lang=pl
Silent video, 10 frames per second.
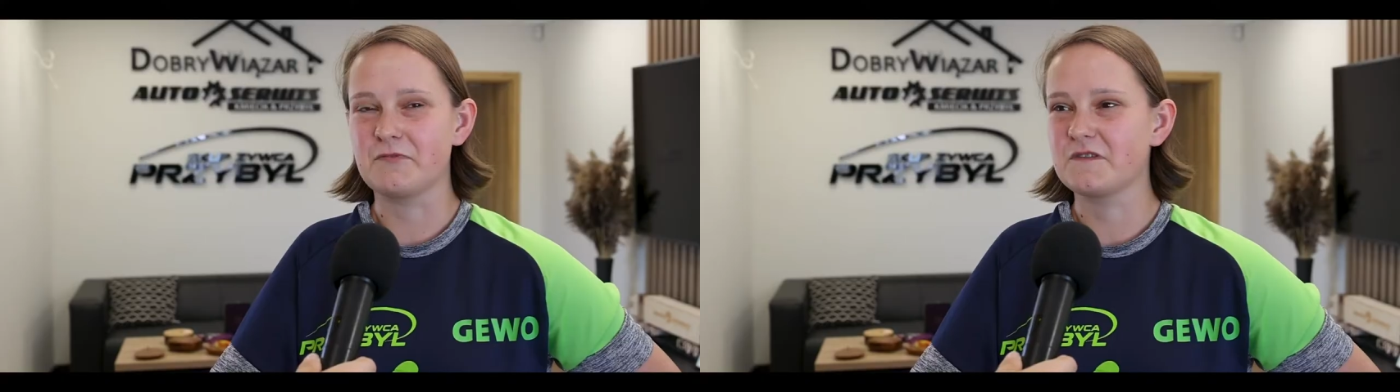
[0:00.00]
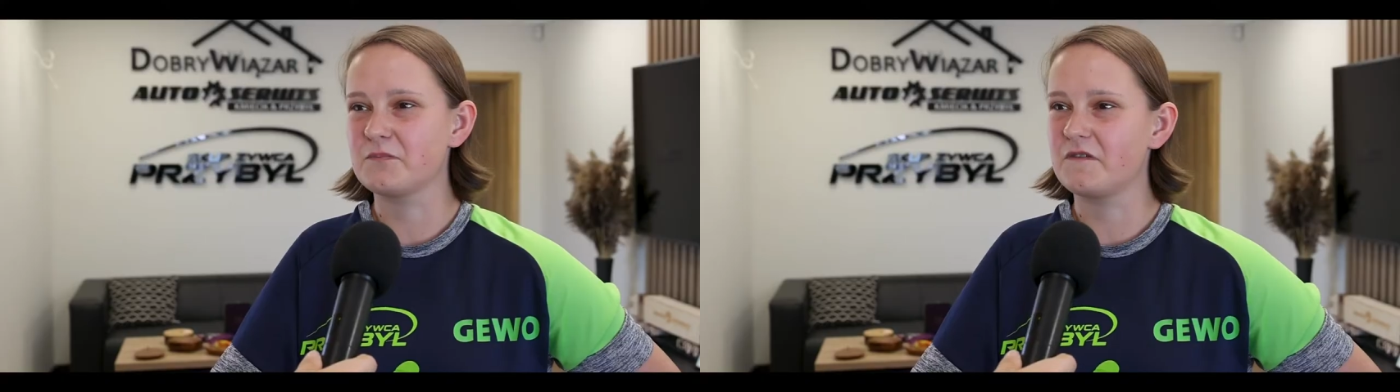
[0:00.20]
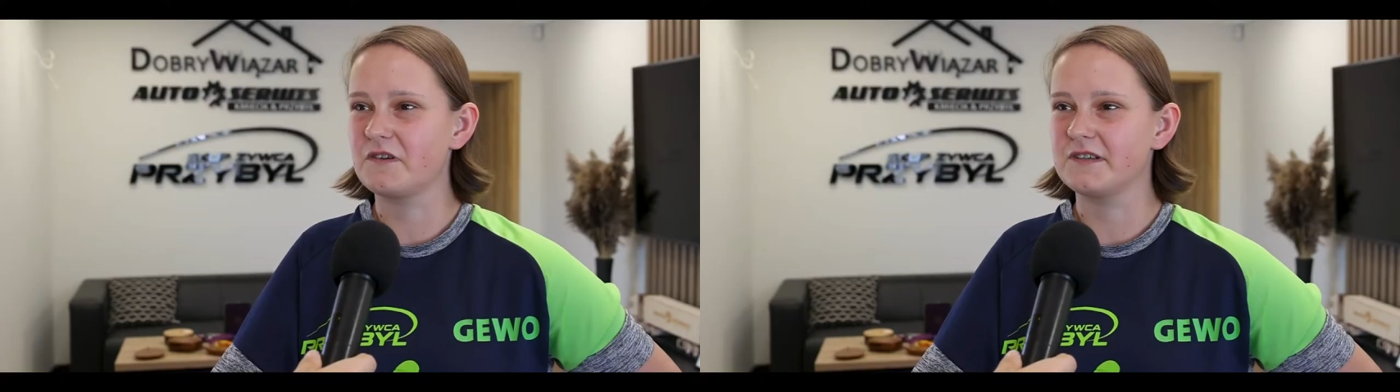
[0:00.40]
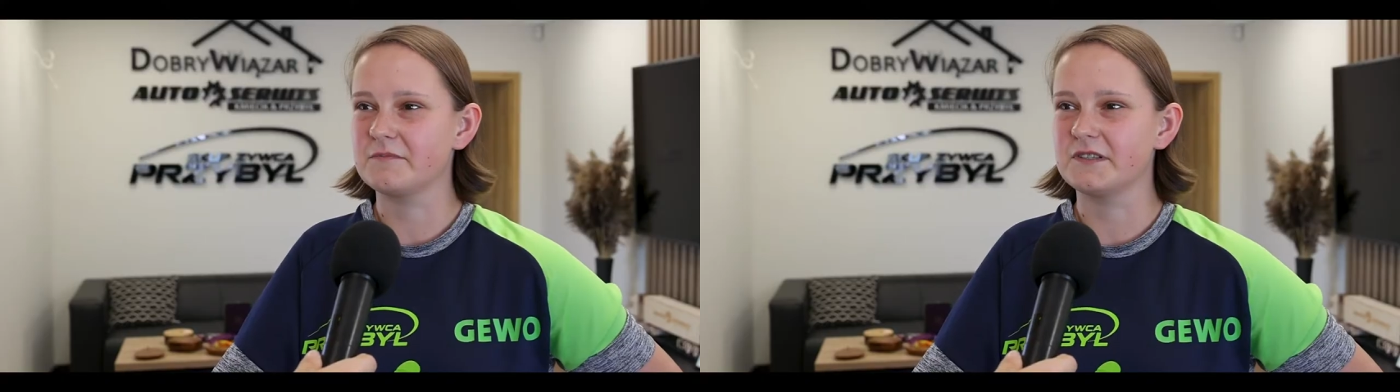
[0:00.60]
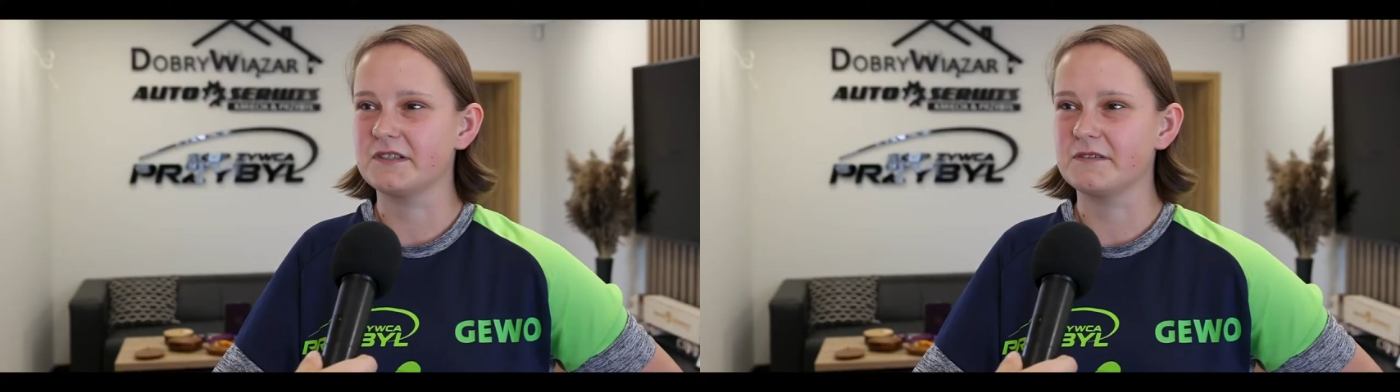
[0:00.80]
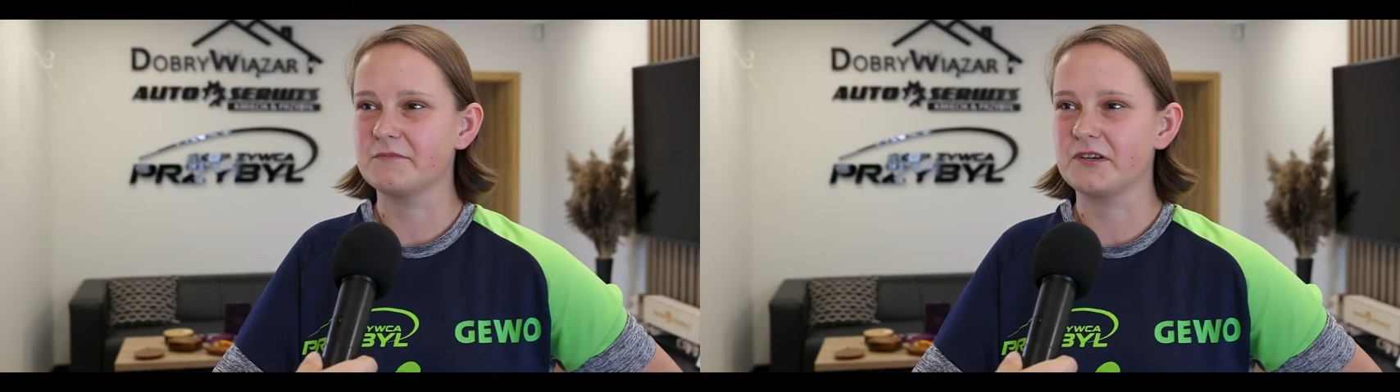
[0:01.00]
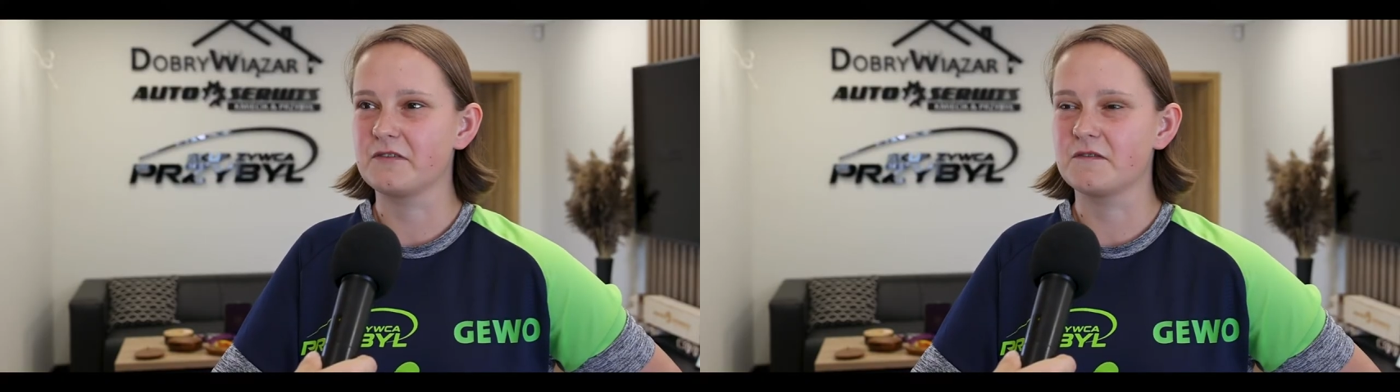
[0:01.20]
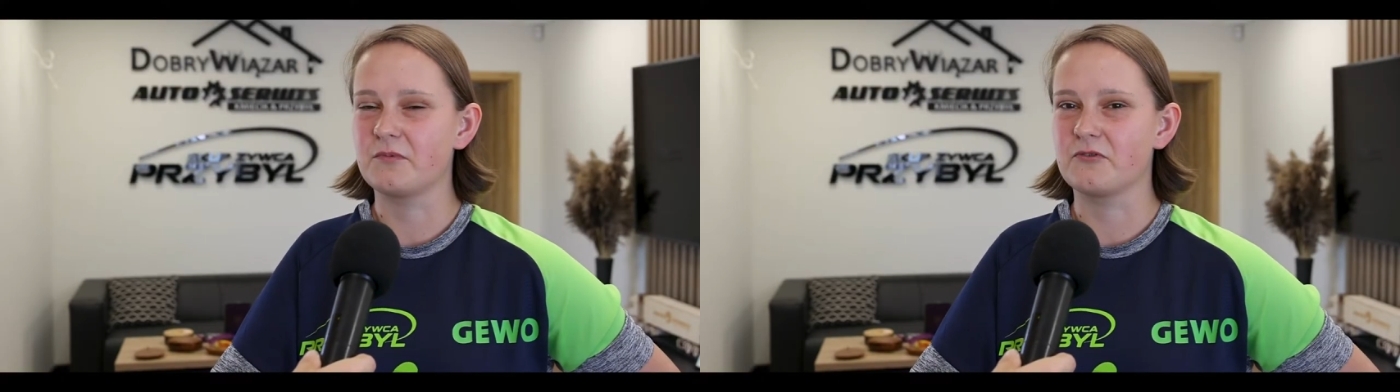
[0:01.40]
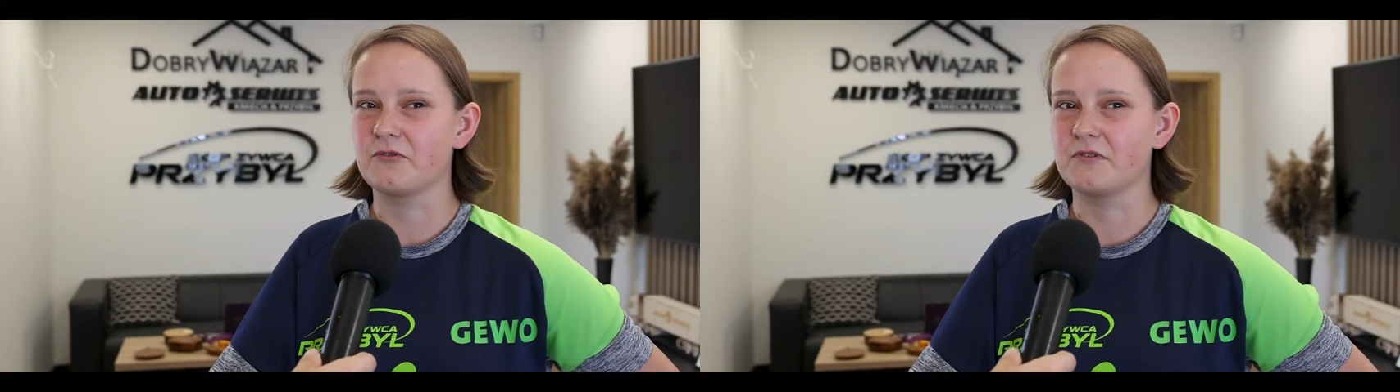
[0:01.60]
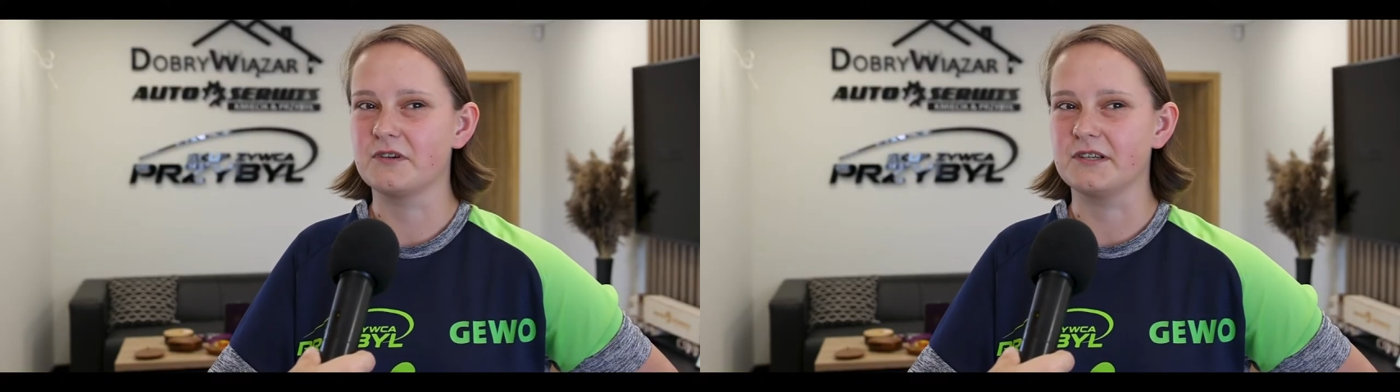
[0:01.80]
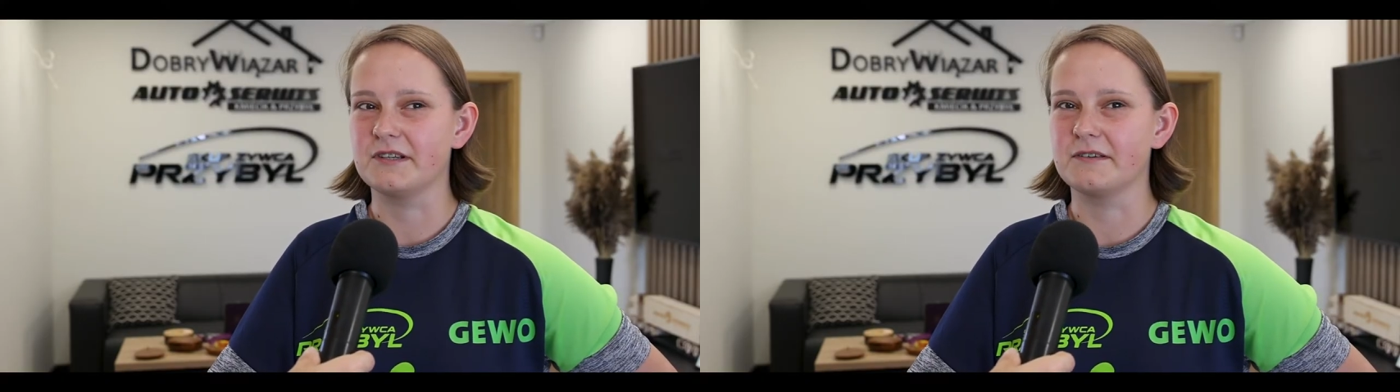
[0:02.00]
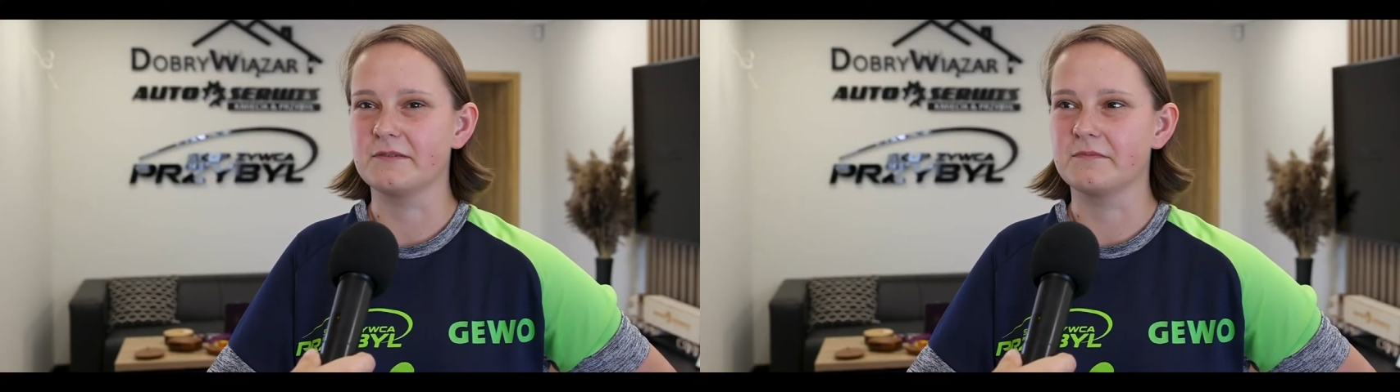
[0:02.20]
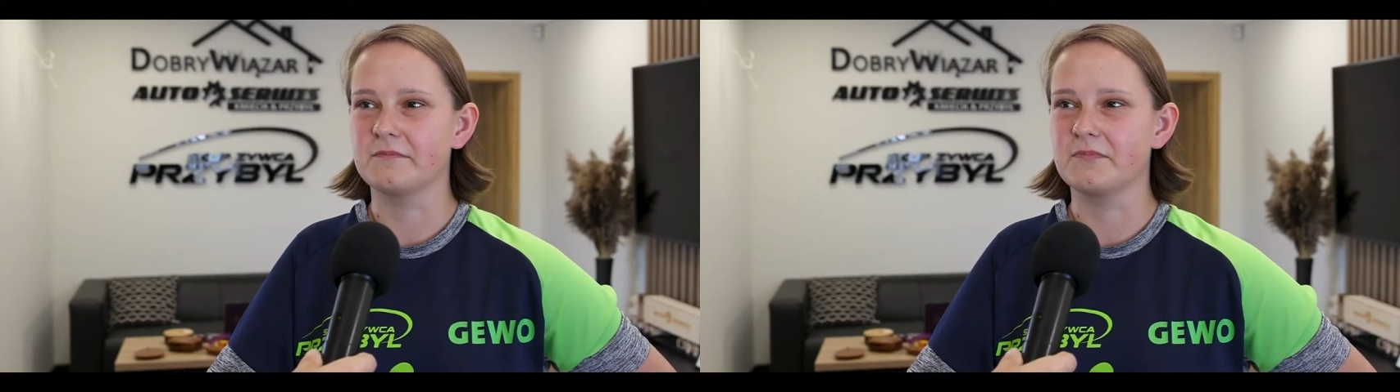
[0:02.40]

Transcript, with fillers: Głównym powodem e, mojego wyboru e,